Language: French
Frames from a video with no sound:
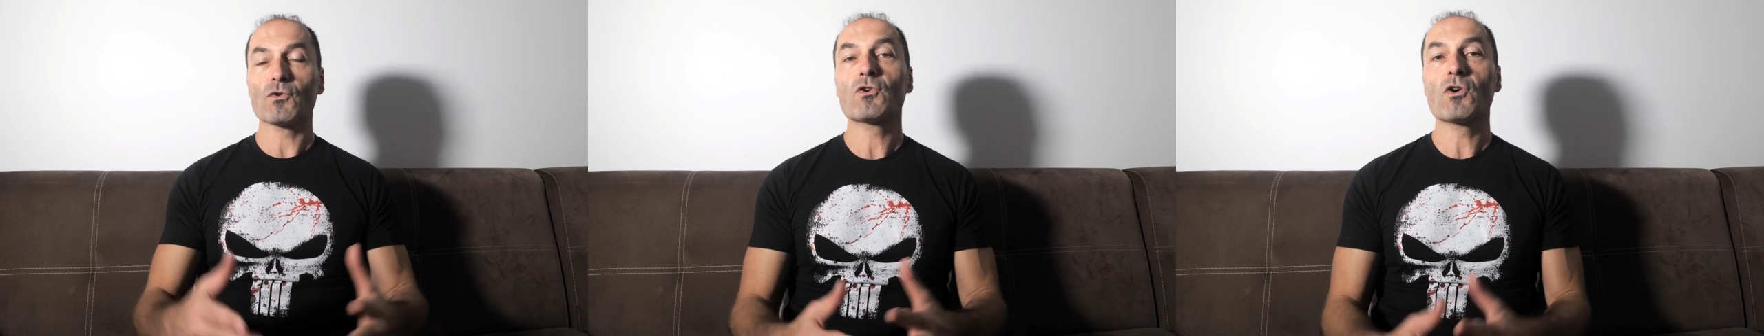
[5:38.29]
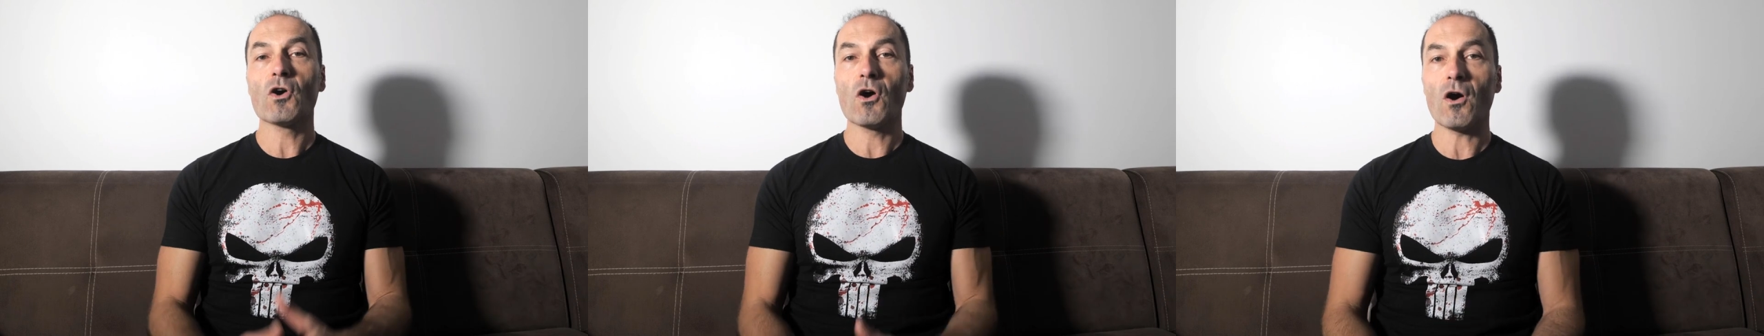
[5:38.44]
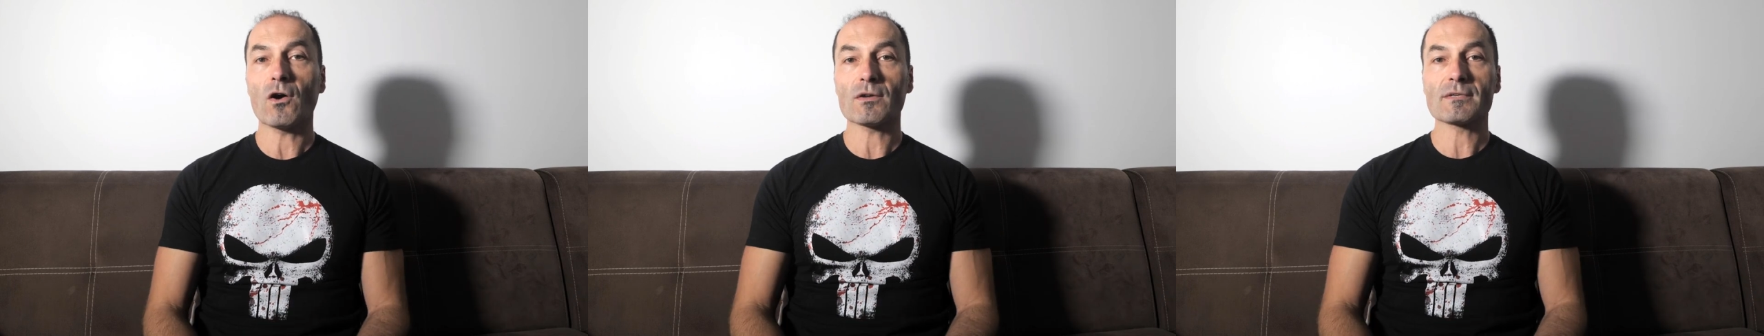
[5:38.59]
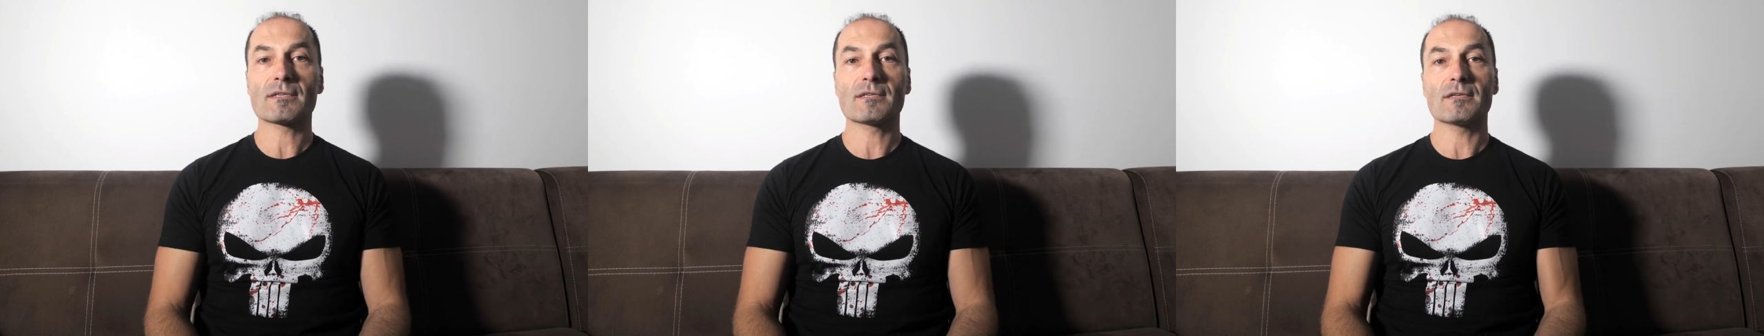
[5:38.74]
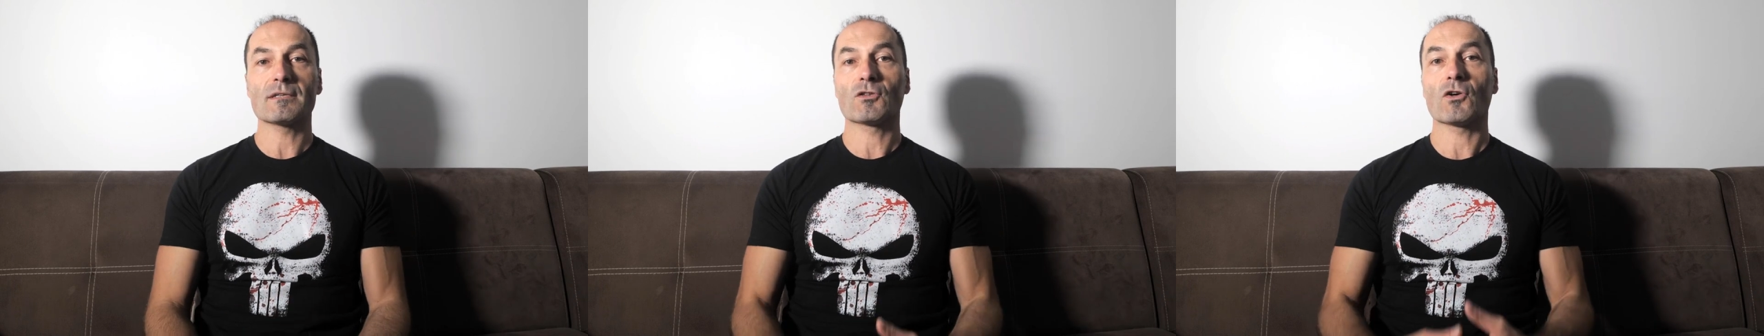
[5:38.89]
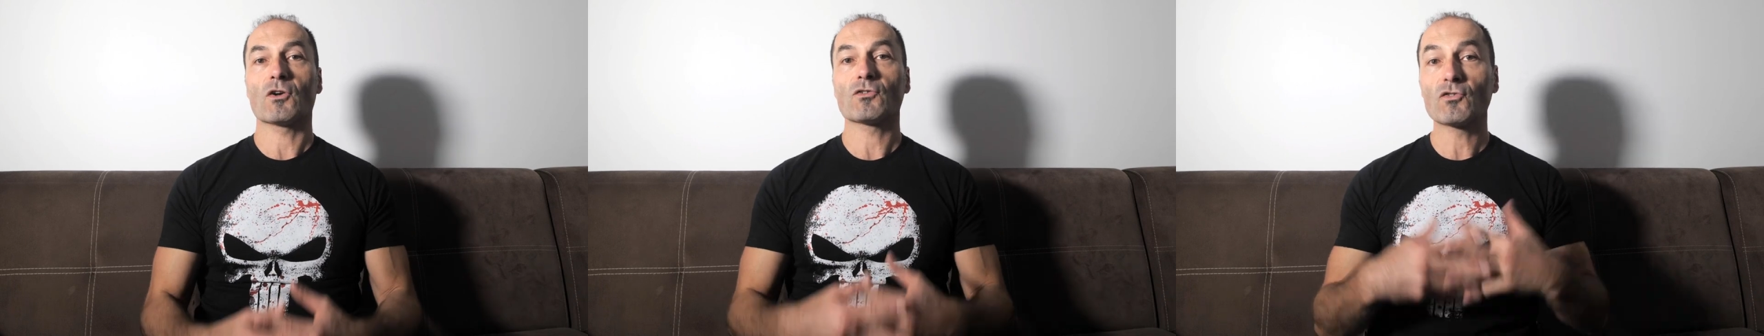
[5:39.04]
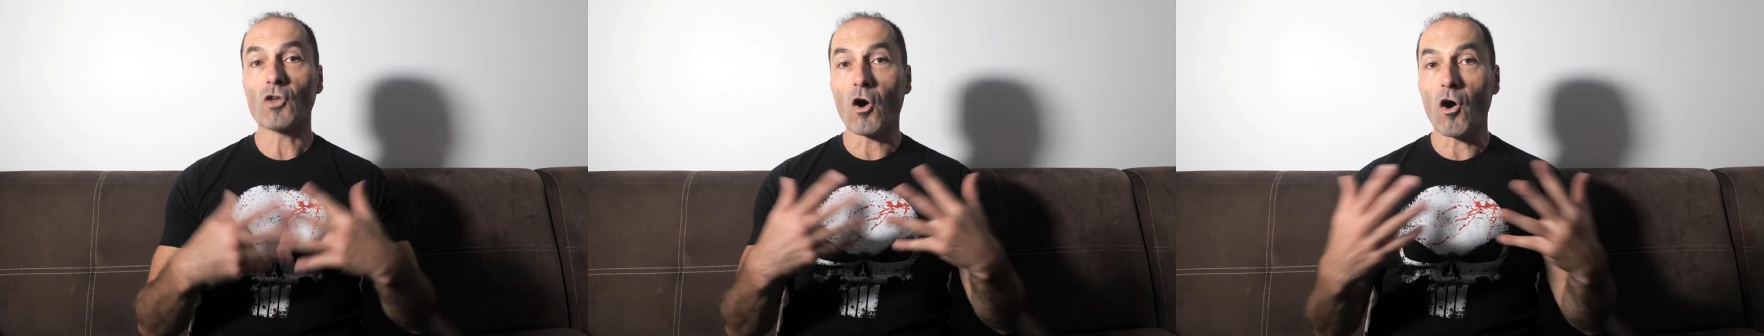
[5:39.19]
corps, c'est
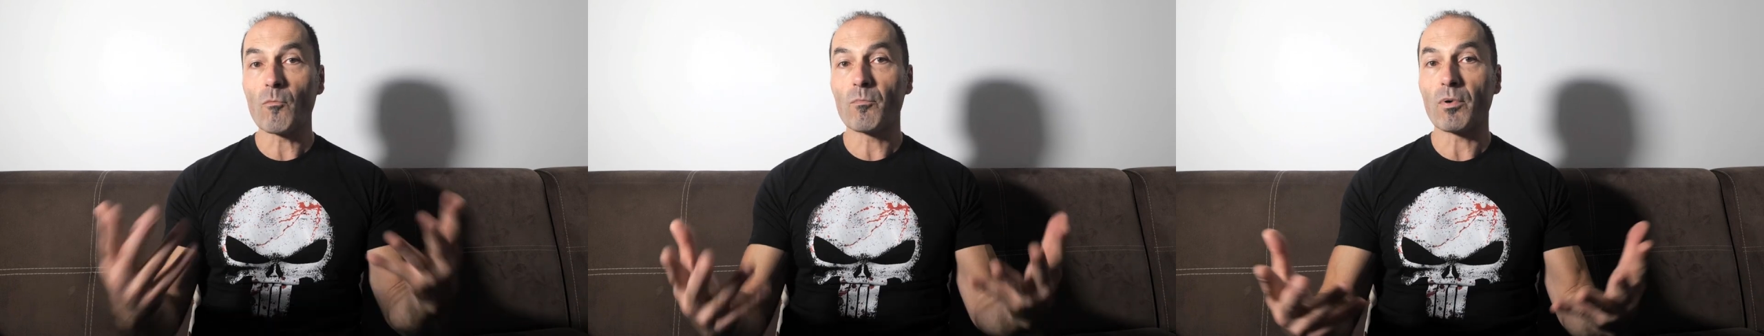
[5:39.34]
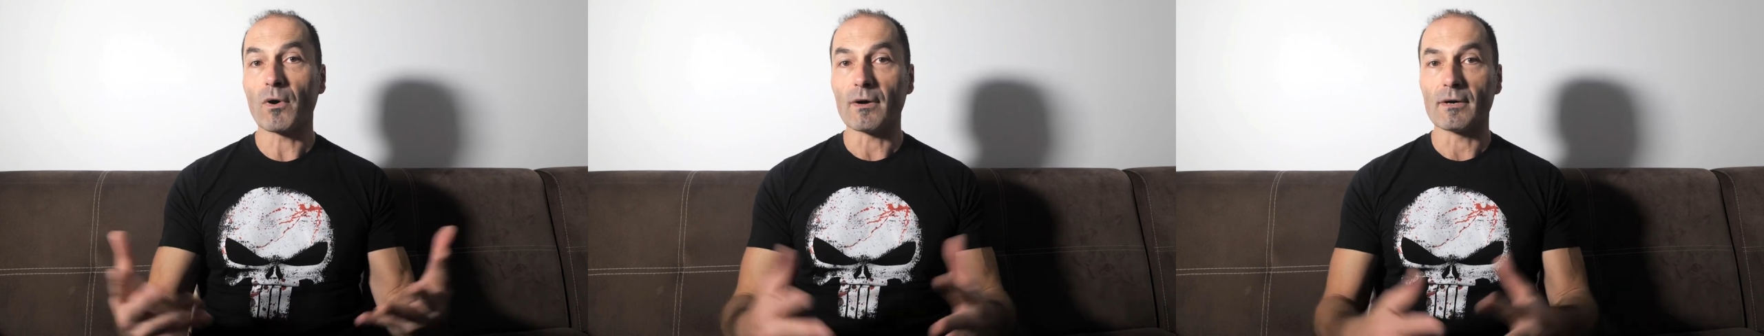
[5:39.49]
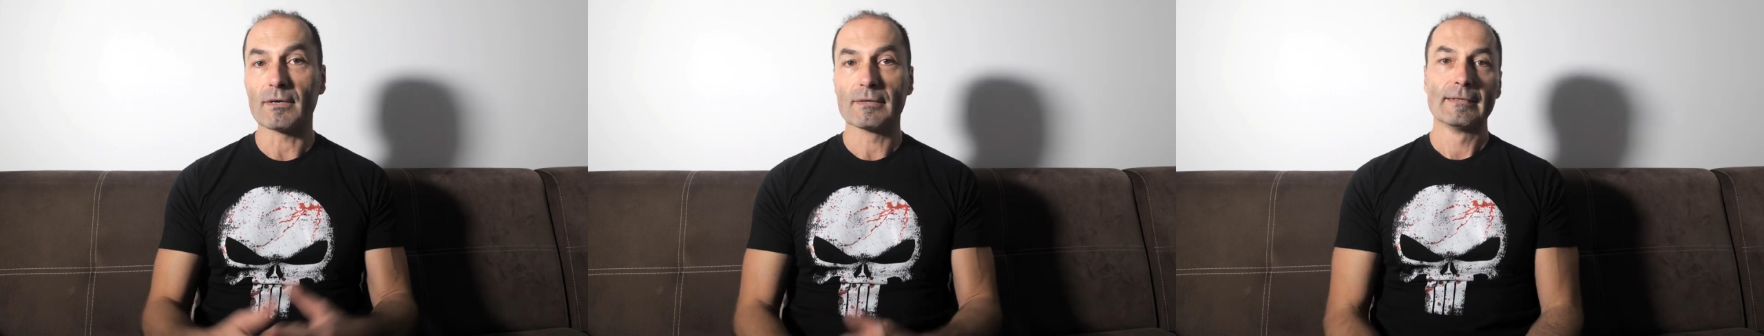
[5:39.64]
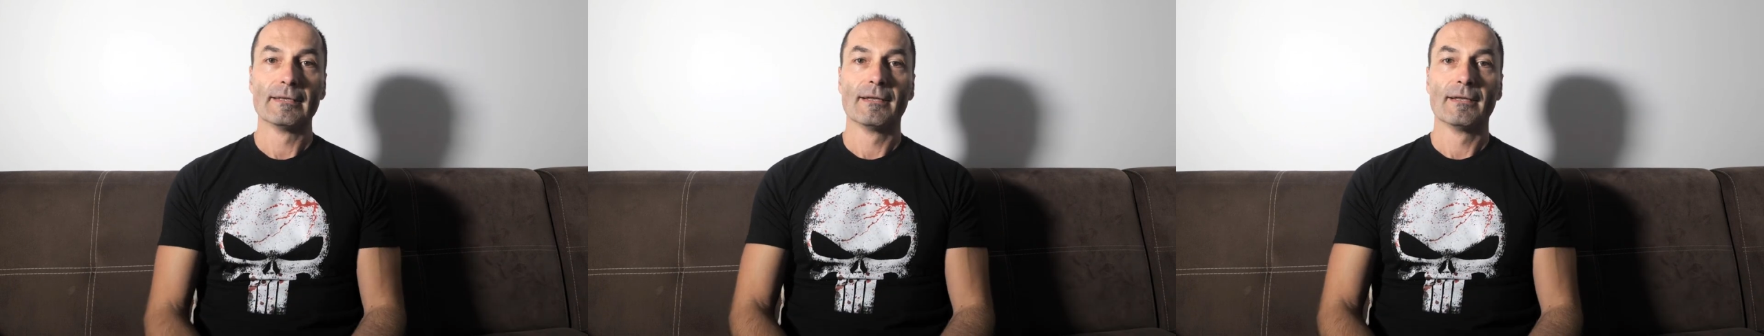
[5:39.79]
un temple.